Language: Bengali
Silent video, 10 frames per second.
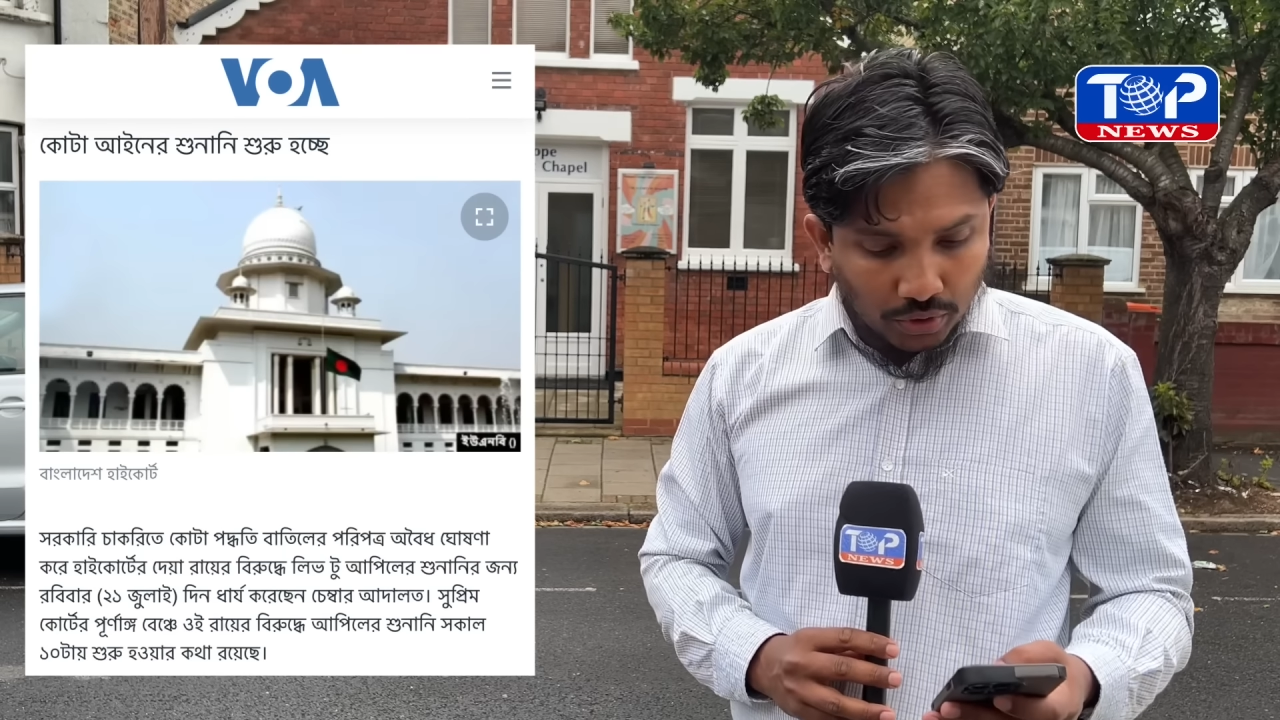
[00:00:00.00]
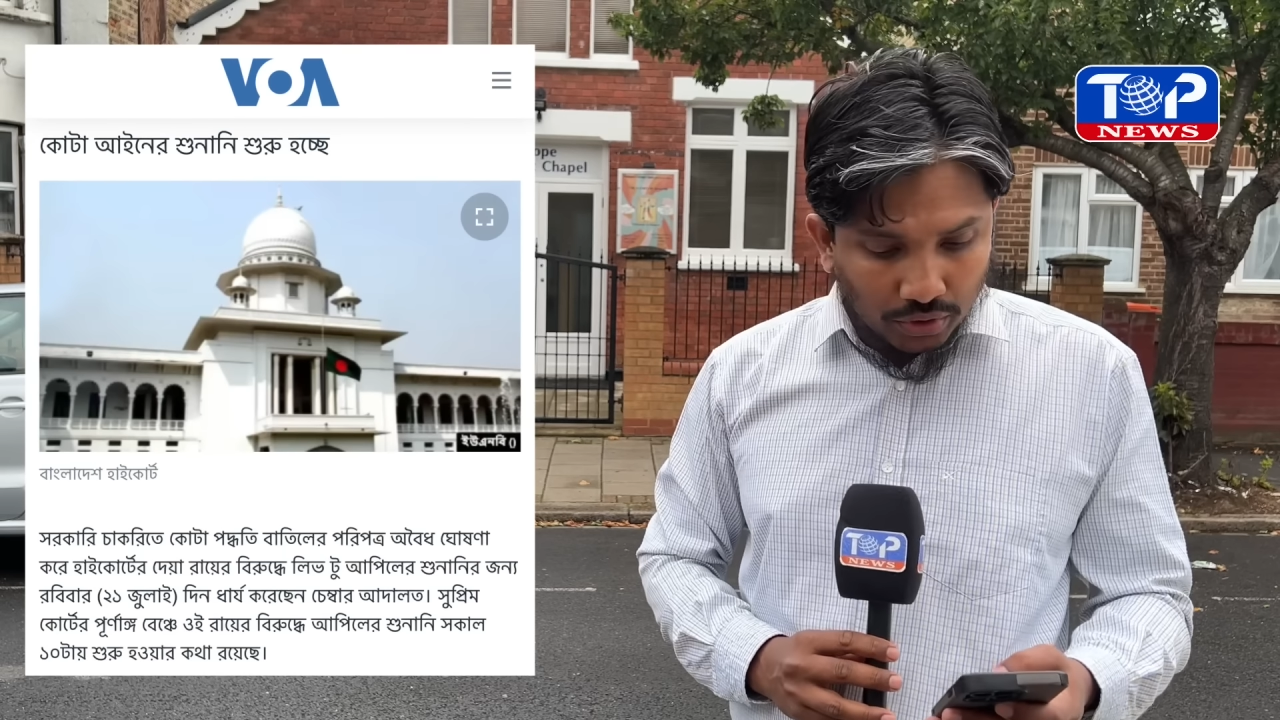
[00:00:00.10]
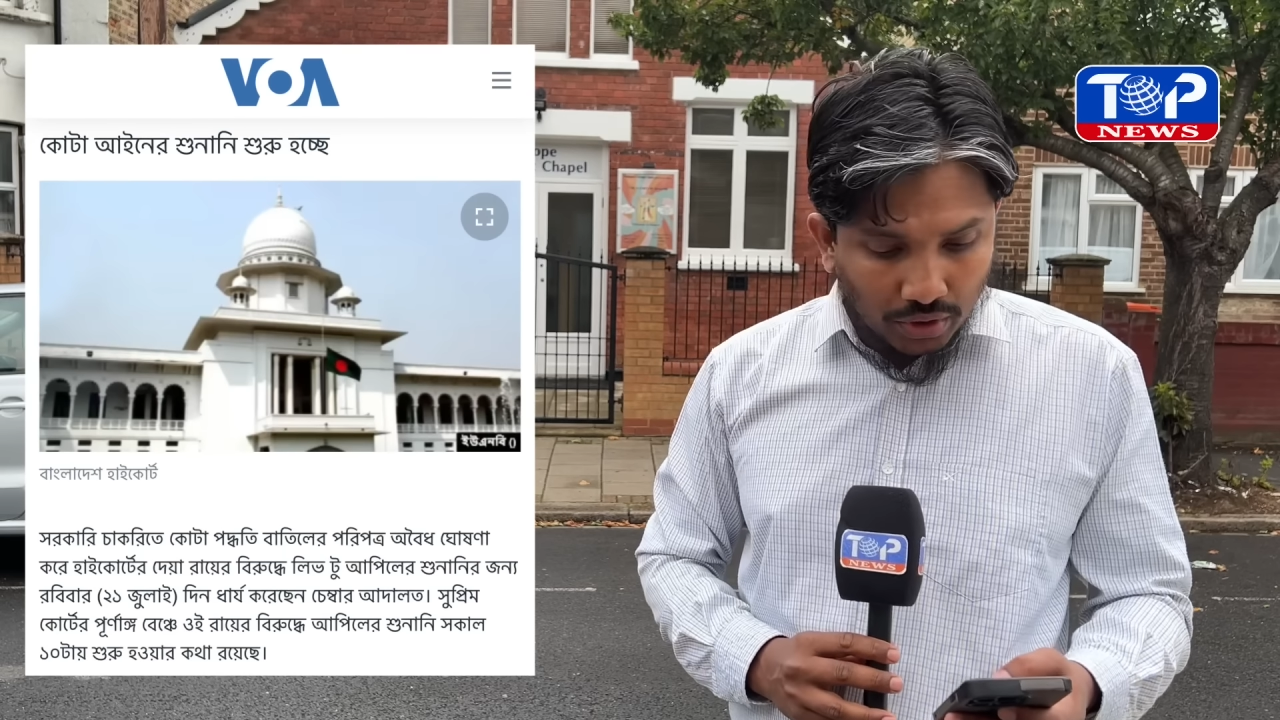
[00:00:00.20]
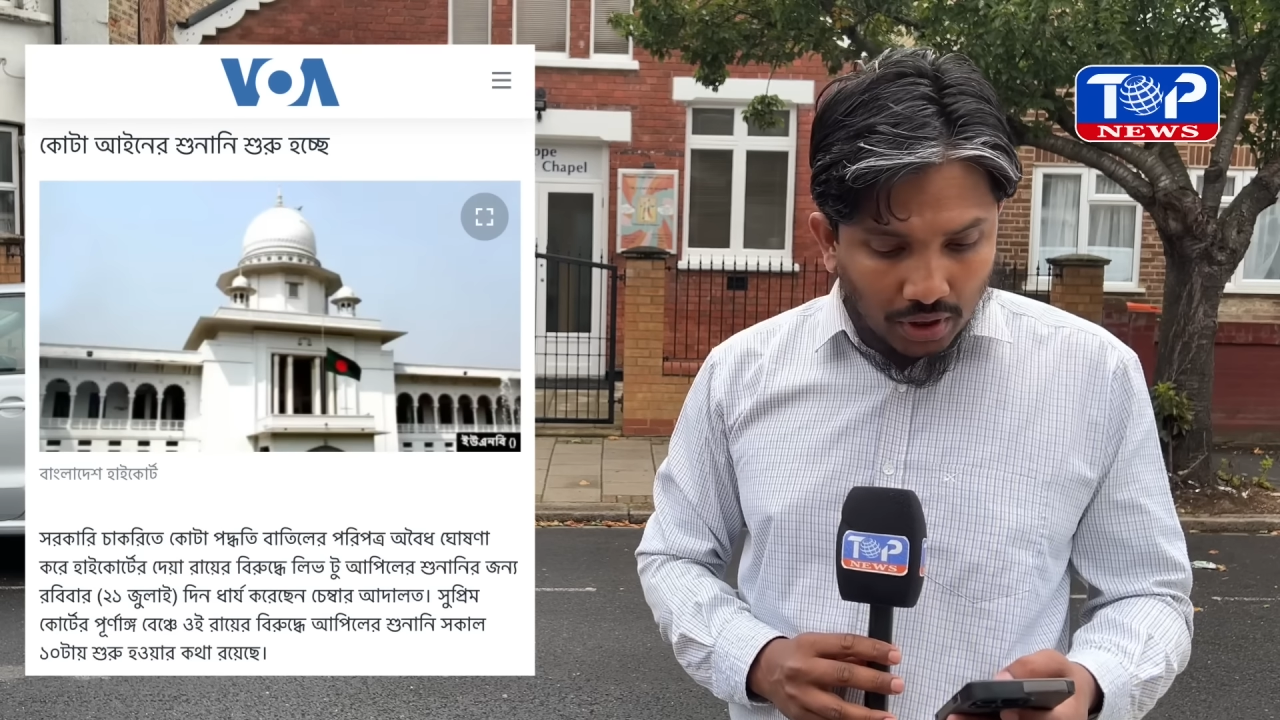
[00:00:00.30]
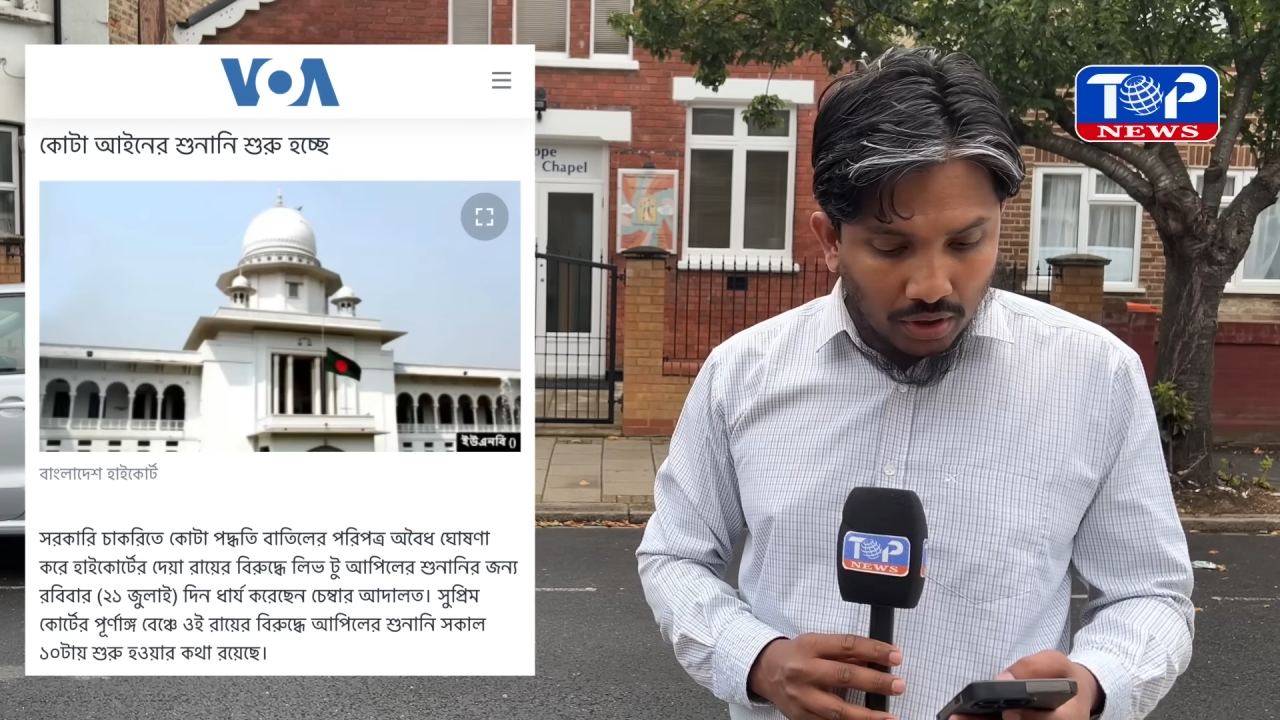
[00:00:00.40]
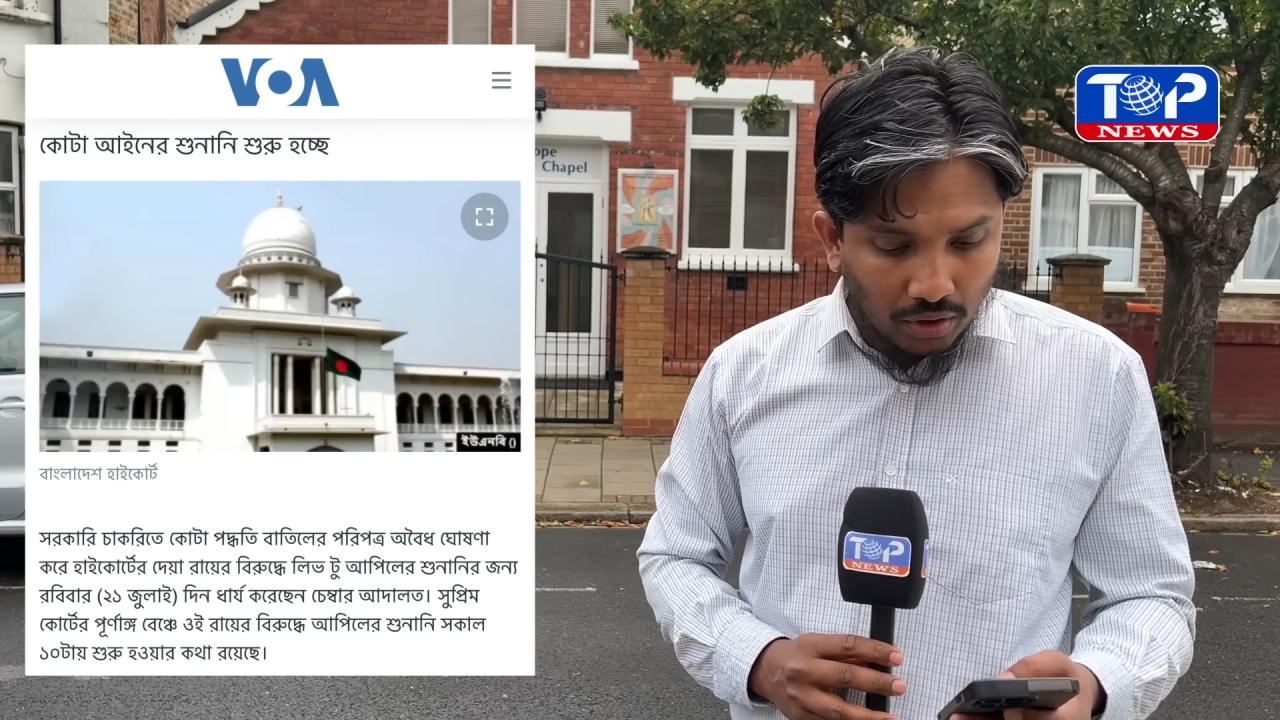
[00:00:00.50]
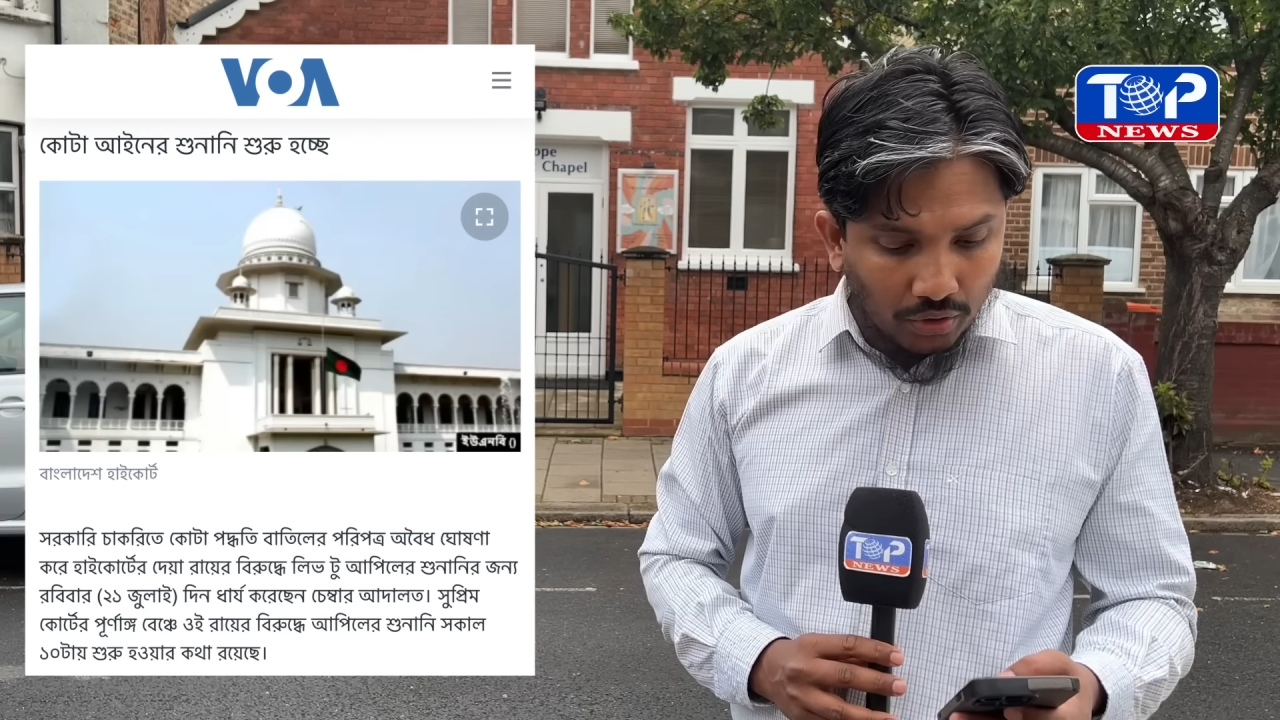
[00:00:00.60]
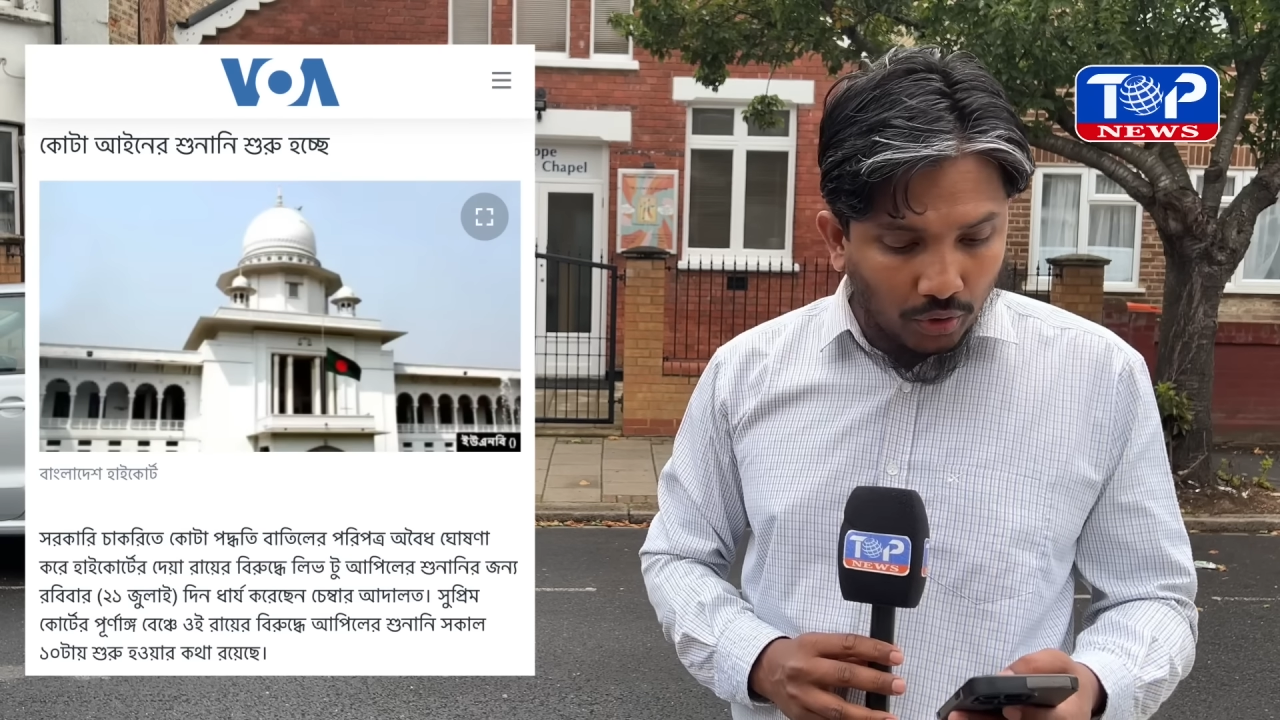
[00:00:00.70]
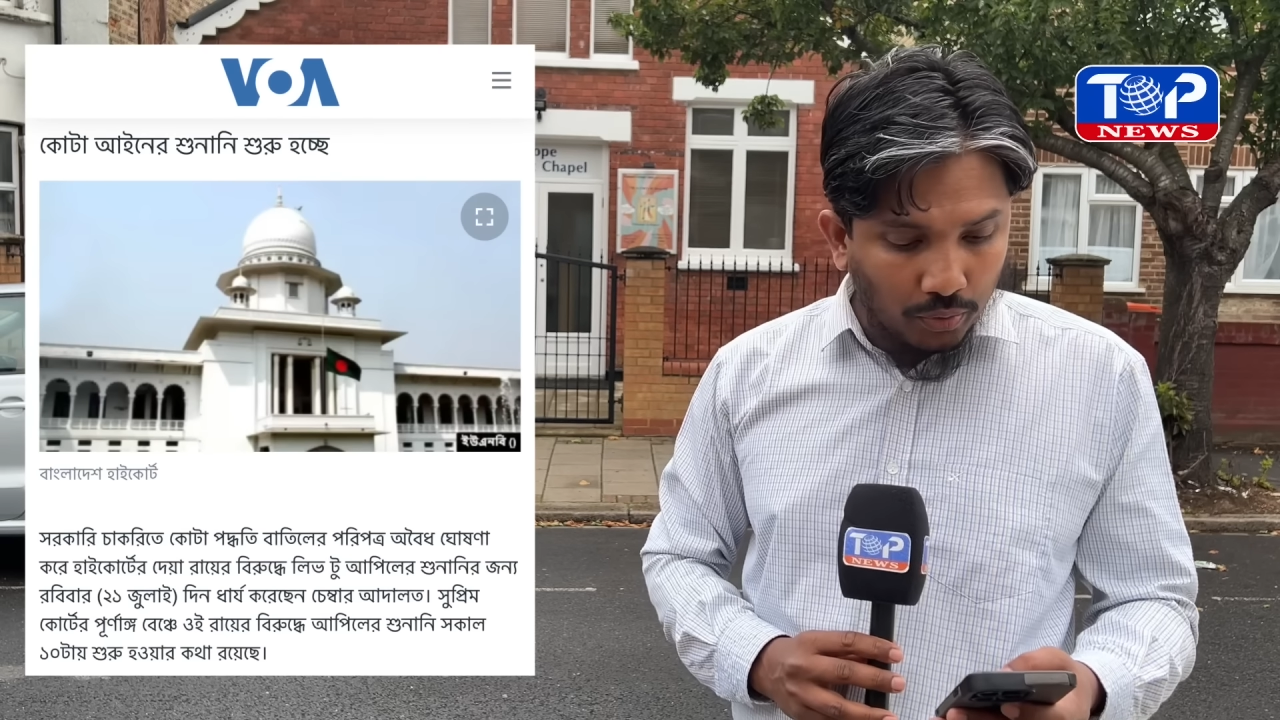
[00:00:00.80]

মন্ত্রণালয়